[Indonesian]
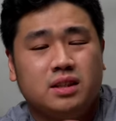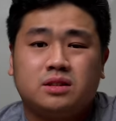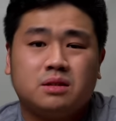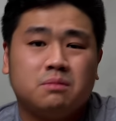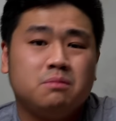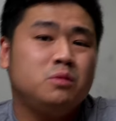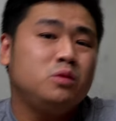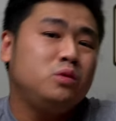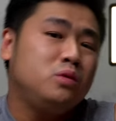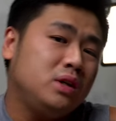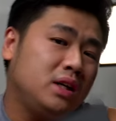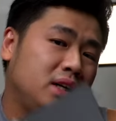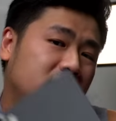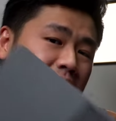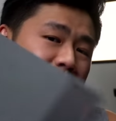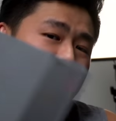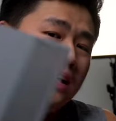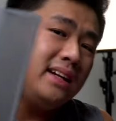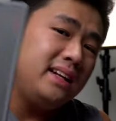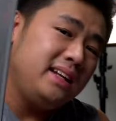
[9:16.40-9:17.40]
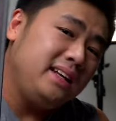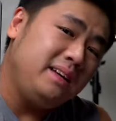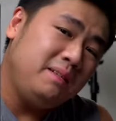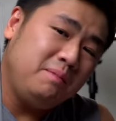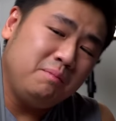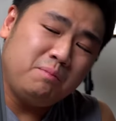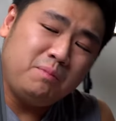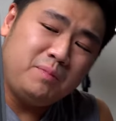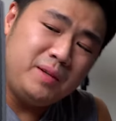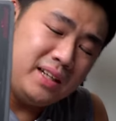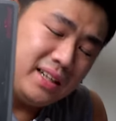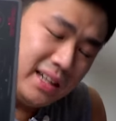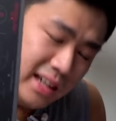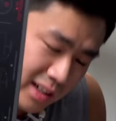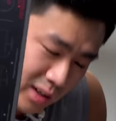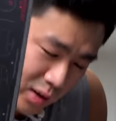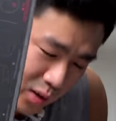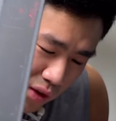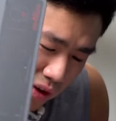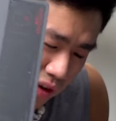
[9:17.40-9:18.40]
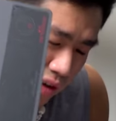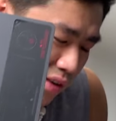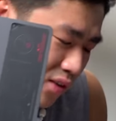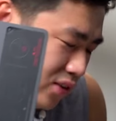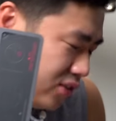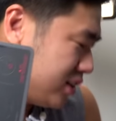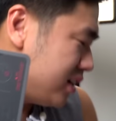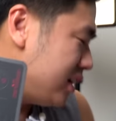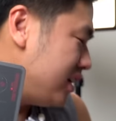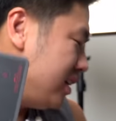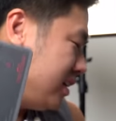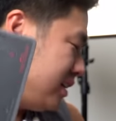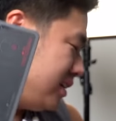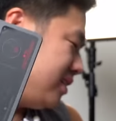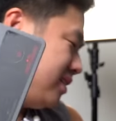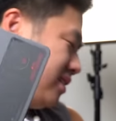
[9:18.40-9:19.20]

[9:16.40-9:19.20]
semua yang diimpikan orang-orang